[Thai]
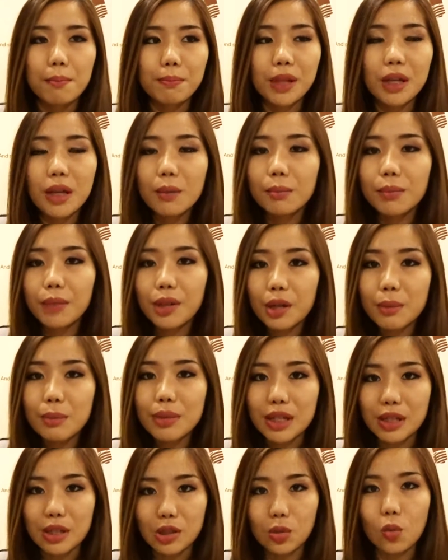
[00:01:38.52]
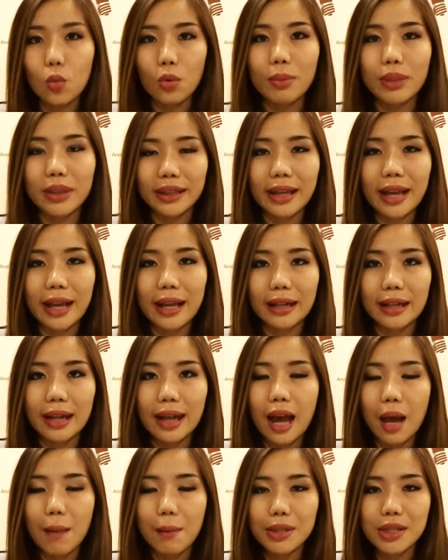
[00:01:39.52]
เริ่มเริ่มจากศูนย์เหมือนกันนะ
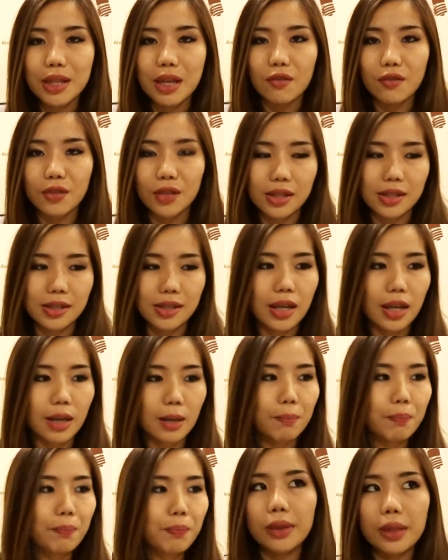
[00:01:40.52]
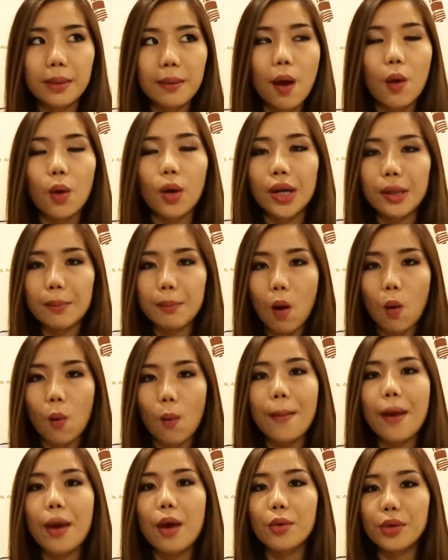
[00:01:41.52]
คะภาษาฝรั่งเศส ที่แพลวเคยบอก
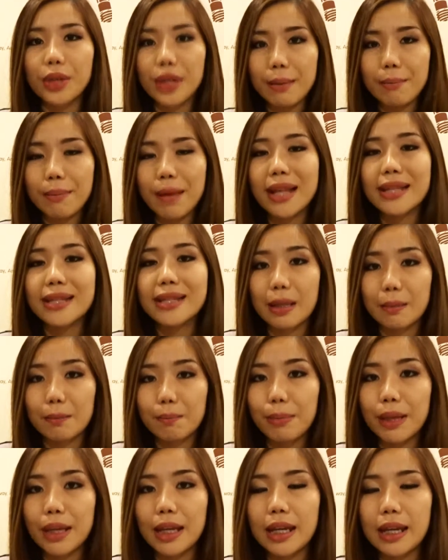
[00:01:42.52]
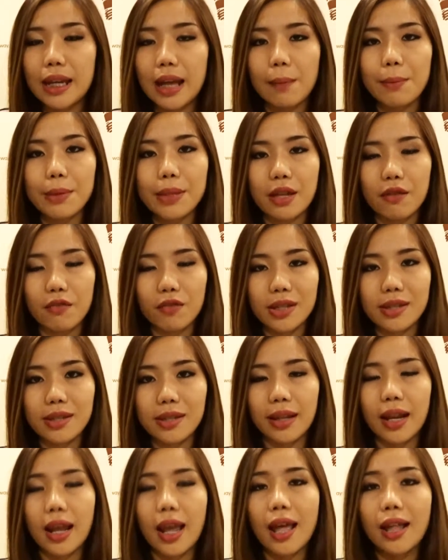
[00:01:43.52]
ว่าแพลวเรียนมา 7 ปีนะคะภาษาฝรั่งเศ
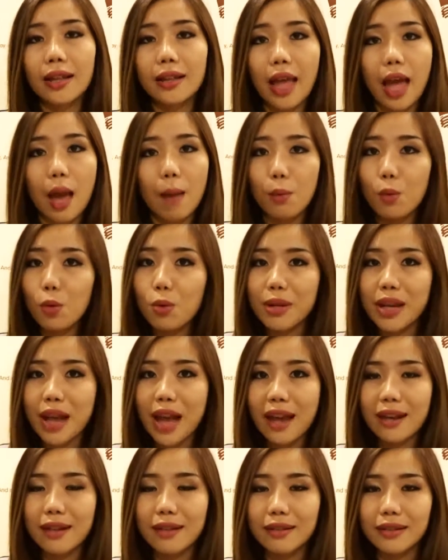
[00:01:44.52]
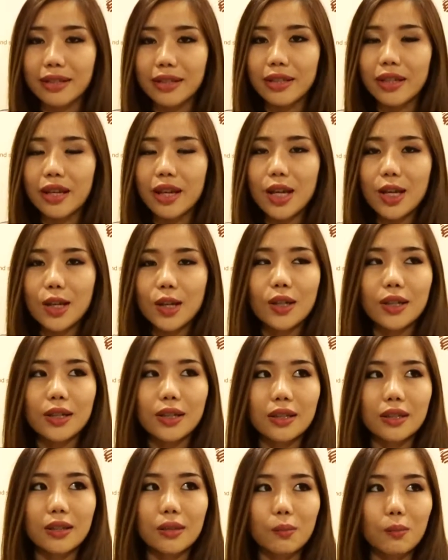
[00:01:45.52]
ส แต่พูดไม่ได้เลย ก็คื
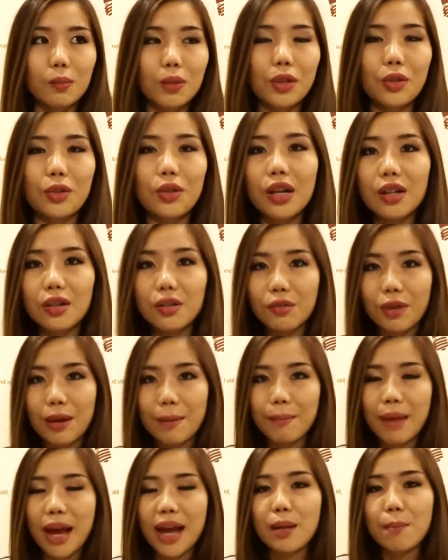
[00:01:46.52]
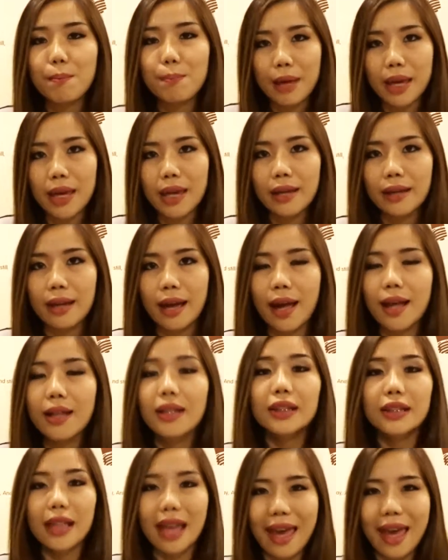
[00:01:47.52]
อเรื่องแกรมมาเนี่ยเป๊ะนะ
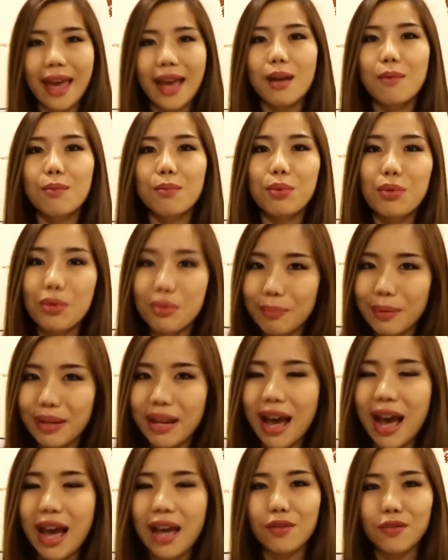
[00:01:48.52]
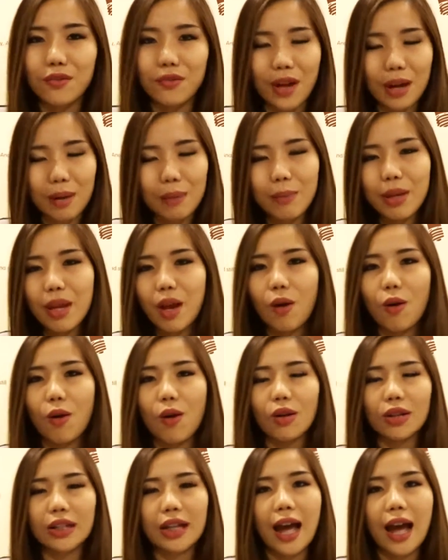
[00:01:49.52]
แต่พูดไม่ได้ฟังไม่ออก
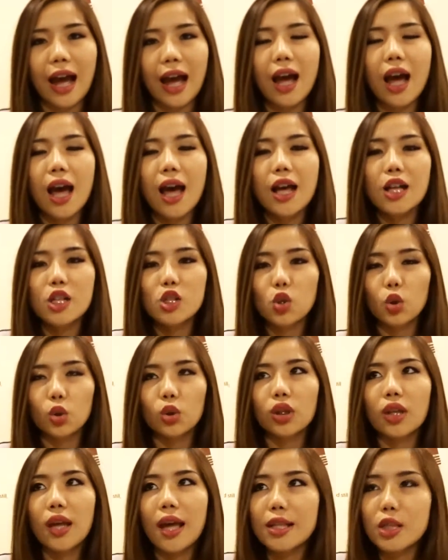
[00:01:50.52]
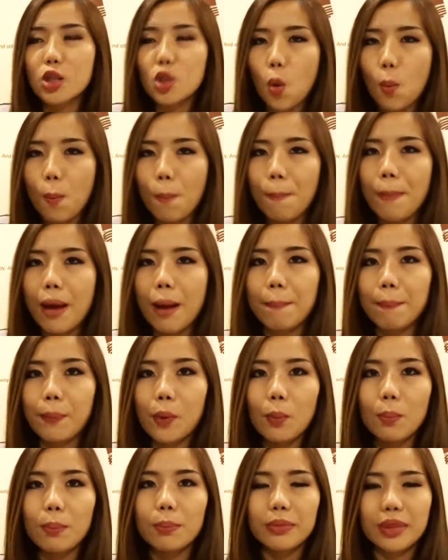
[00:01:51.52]
นะคะจนจบมา
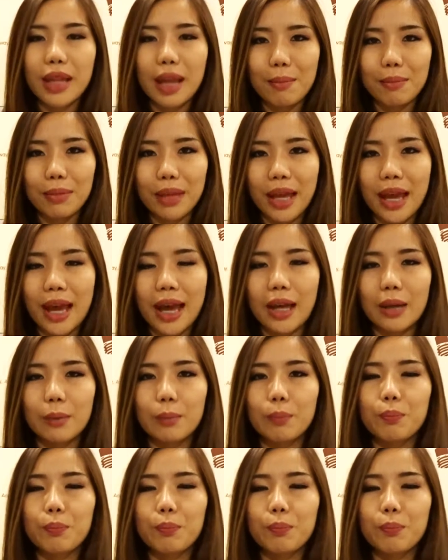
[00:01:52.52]
ปุ๊บทำงาน